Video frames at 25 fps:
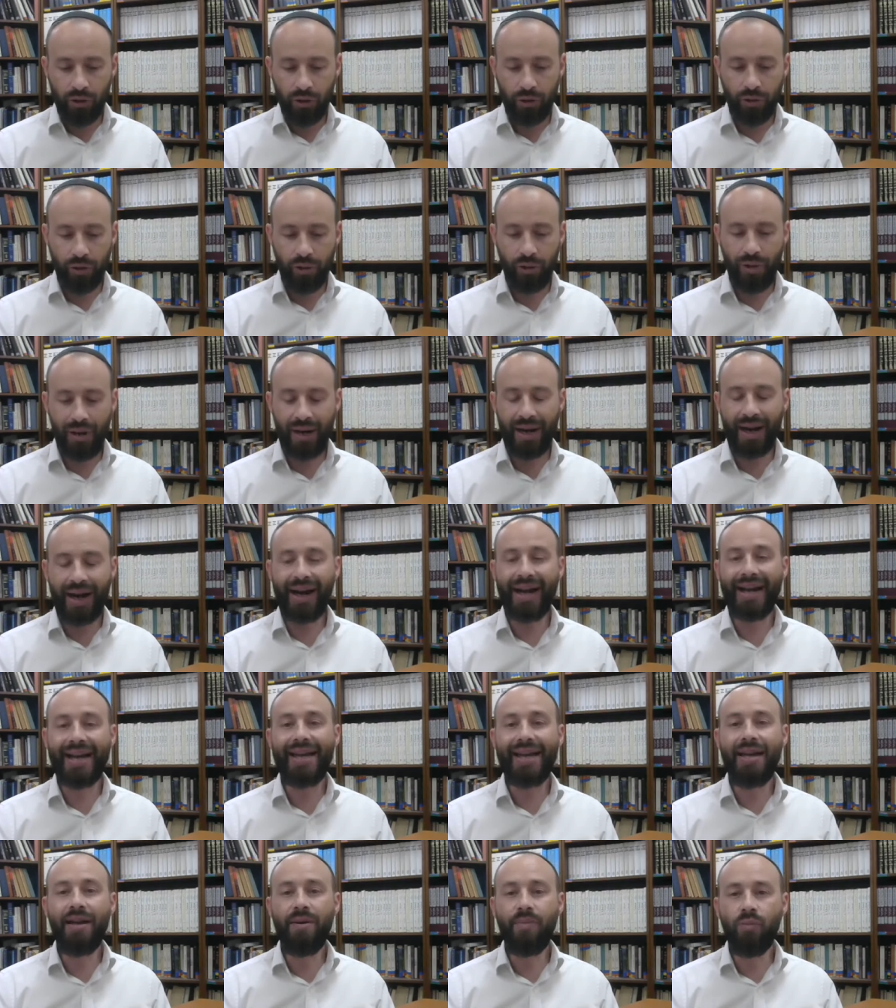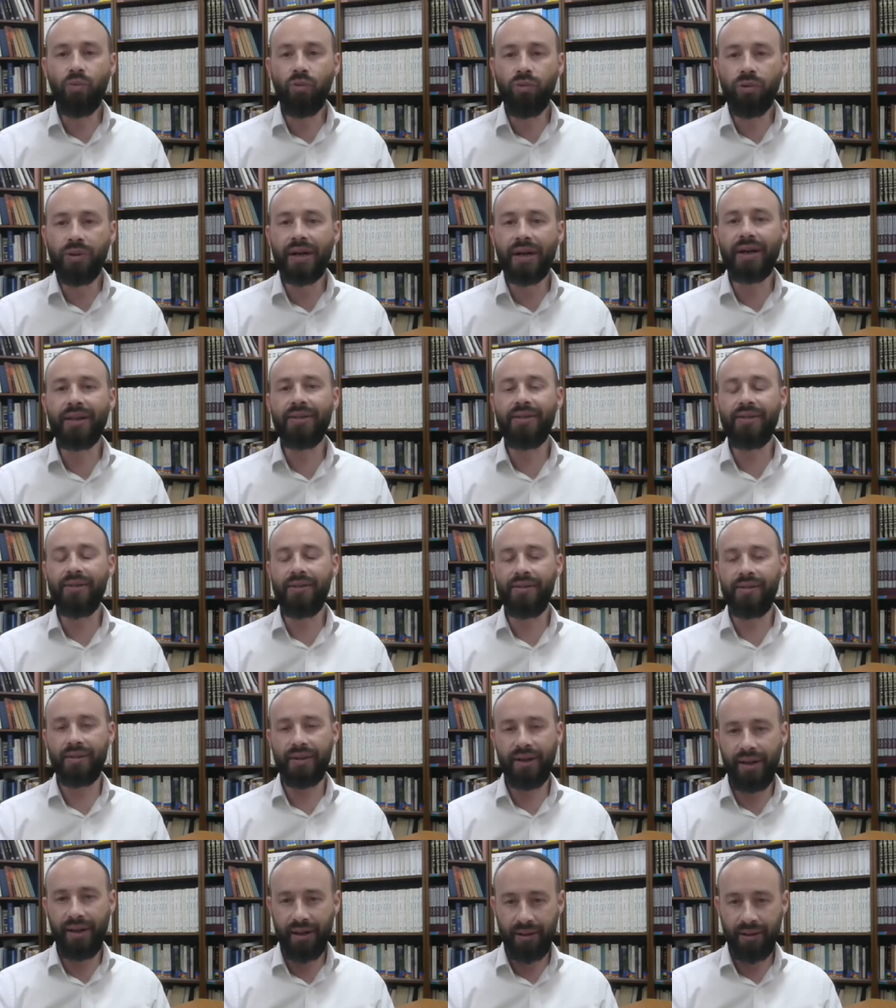de la emuna
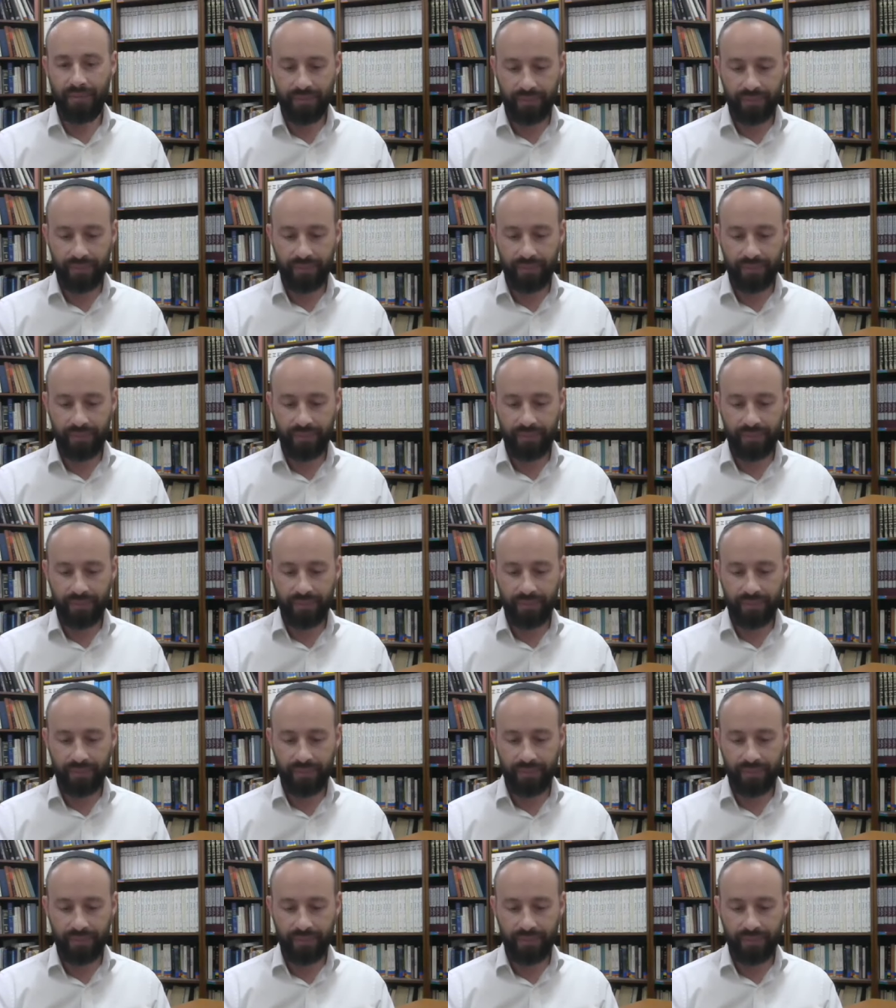d'Israël